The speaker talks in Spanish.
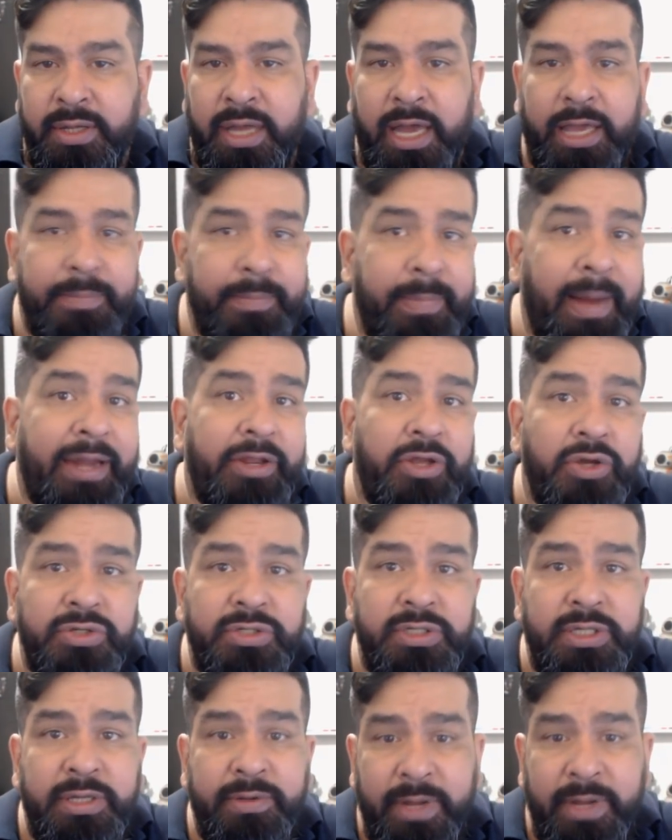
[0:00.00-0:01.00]
hay
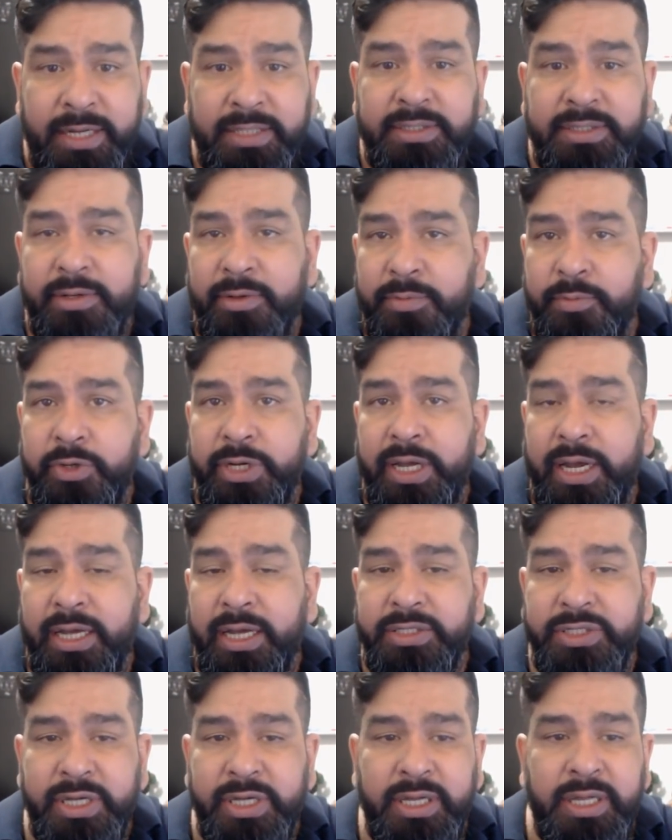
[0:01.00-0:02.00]
varios niveles de memoria
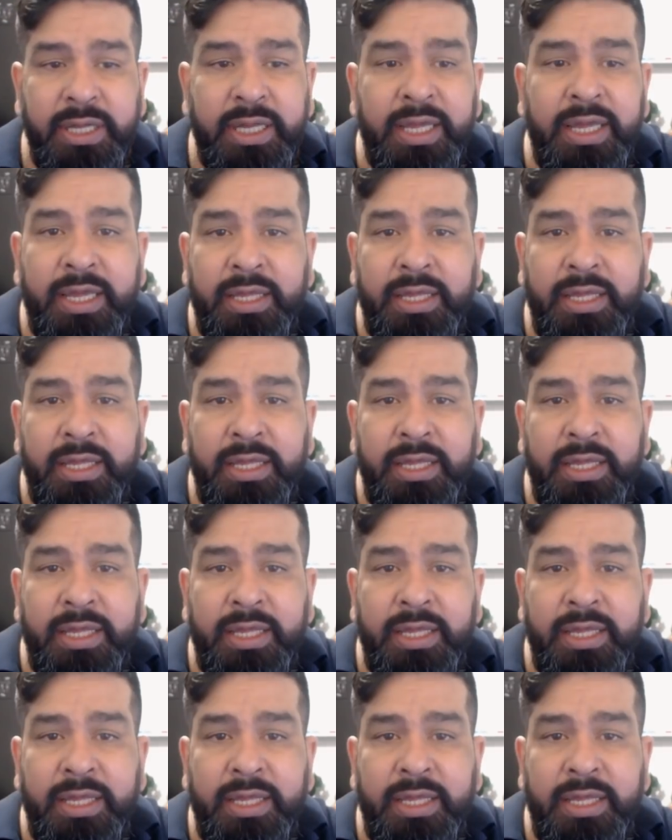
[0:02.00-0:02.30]
caché.